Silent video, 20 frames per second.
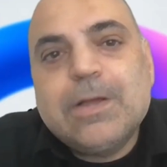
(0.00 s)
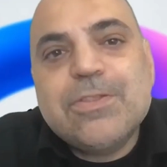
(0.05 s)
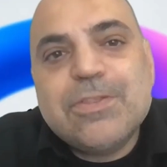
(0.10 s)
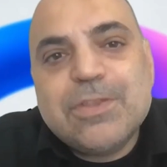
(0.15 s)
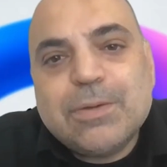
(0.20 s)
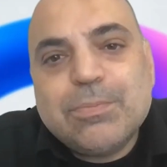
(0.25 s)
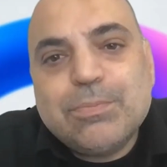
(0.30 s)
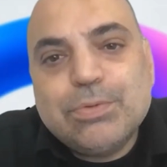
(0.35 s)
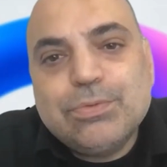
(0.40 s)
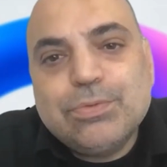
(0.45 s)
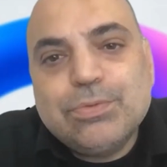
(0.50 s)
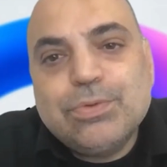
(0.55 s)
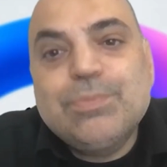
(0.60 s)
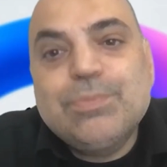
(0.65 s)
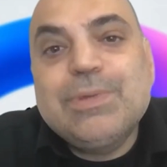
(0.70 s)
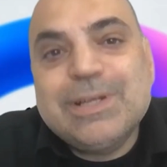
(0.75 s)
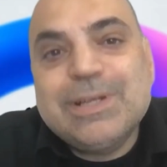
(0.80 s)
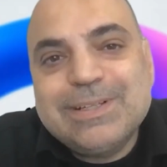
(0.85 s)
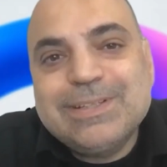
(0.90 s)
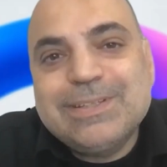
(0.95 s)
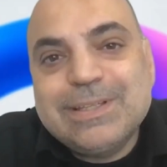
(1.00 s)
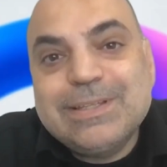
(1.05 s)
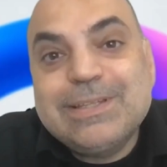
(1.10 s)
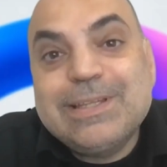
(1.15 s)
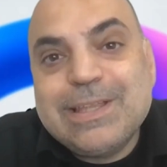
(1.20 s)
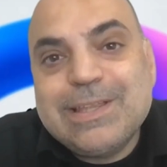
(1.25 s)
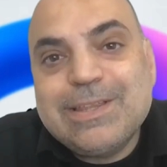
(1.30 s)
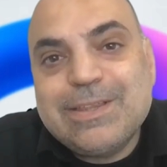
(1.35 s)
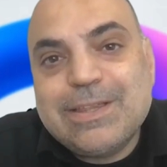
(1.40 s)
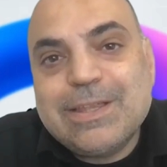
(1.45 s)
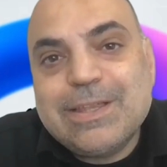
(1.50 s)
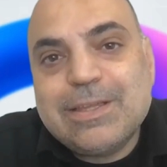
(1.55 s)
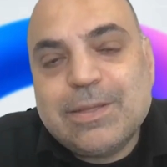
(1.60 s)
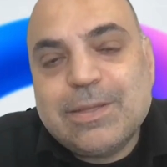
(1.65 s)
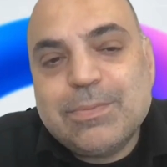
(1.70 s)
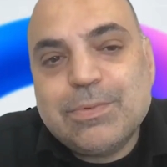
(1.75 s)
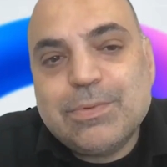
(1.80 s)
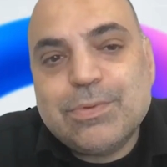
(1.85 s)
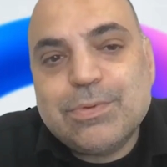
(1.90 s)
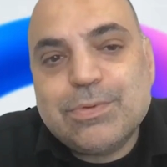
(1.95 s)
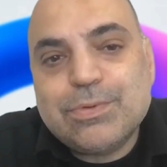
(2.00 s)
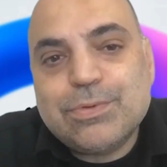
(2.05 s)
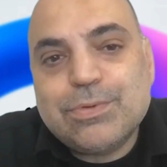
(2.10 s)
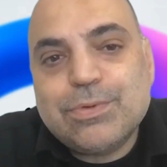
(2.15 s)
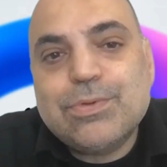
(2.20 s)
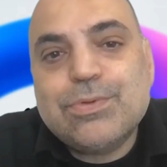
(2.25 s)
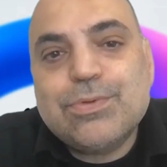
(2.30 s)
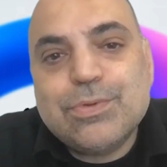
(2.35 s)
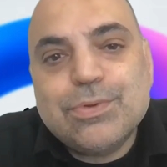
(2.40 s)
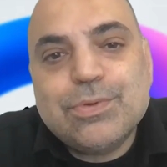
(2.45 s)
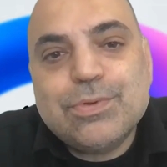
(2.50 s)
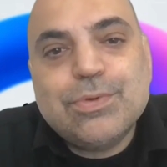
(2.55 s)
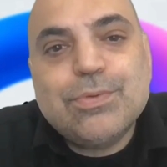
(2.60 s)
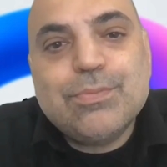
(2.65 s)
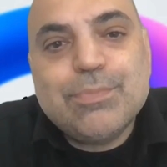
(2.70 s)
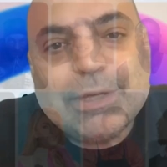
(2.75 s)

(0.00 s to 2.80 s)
Ancak bu durum yakında değişecek gibi gözüküyor. Çünkü